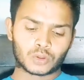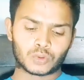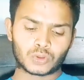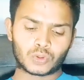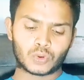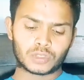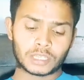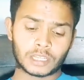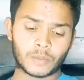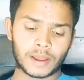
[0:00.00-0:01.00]
तो दोस्तों
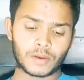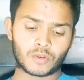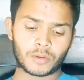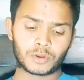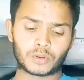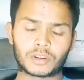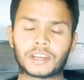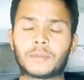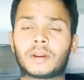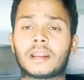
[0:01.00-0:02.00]
जिन जिन भाइयों को अपनी खुद की
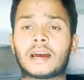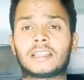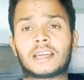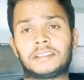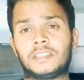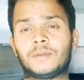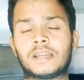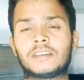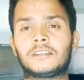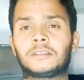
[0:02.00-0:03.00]
टीम बनाना आता है अच्छी
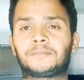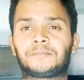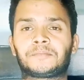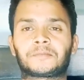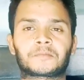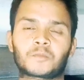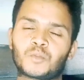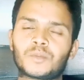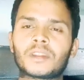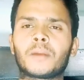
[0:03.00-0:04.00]
बात है
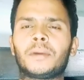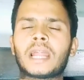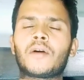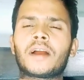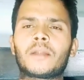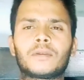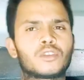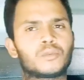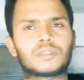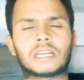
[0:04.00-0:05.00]
बनाओ यार मैं
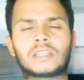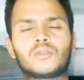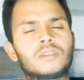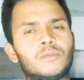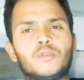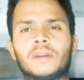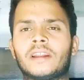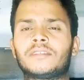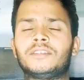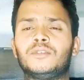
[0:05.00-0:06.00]
तो चाहता हूँ सब लोग
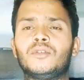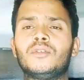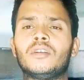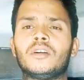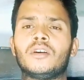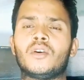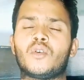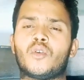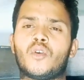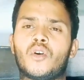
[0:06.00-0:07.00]
बनाना सीखो
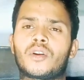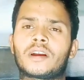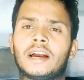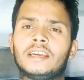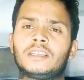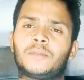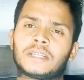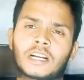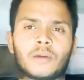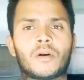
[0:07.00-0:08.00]
और गाइज
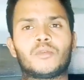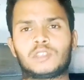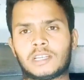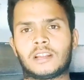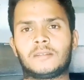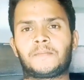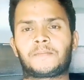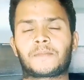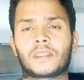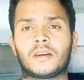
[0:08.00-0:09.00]
पैसा कमाओ बहुत सारा
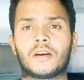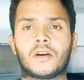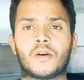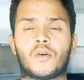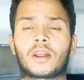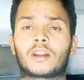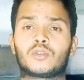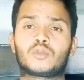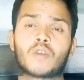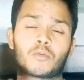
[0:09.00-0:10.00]
और अगर
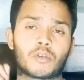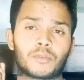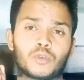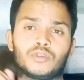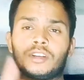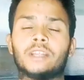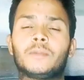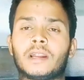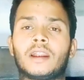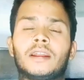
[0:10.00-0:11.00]
दोस्तों आपको अपनी खुद की
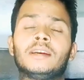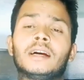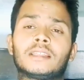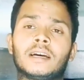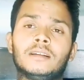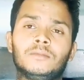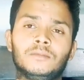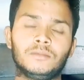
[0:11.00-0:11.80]
टीम बनाना नहीं आता है